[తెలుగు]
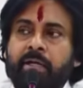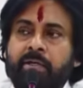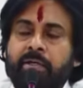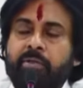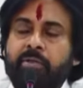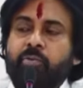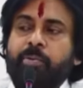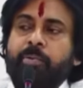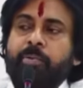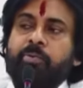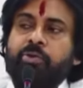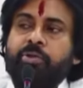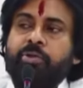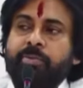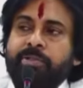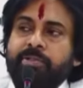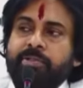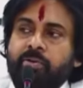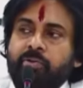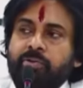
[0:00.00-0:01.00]
నేను ఉప
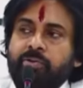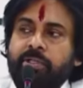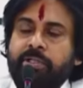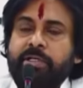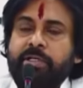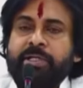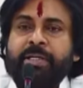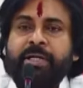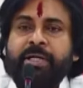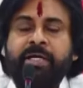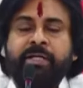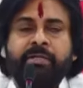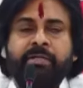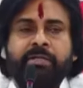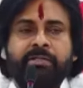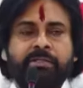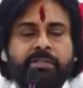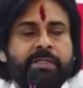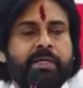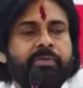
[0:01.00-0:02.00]
ముఖ్యమంత్రి అవుతానని కానీ
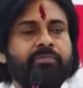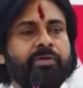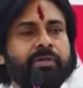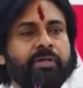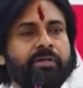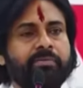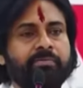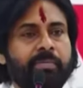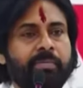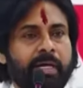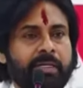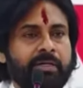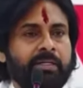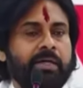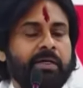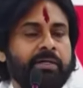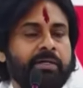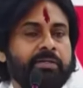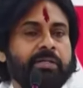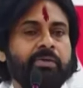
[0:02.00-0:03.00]
అసలు ఏమి నేను
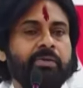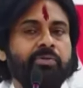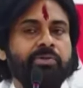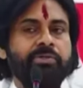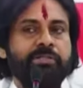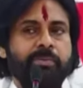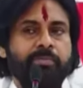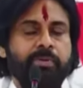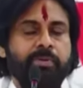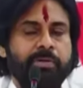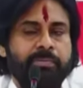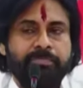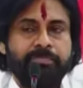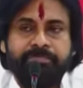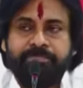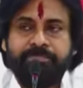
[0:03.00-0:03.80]
మాట్లాడలేదు దాని గురించి చెప్పలే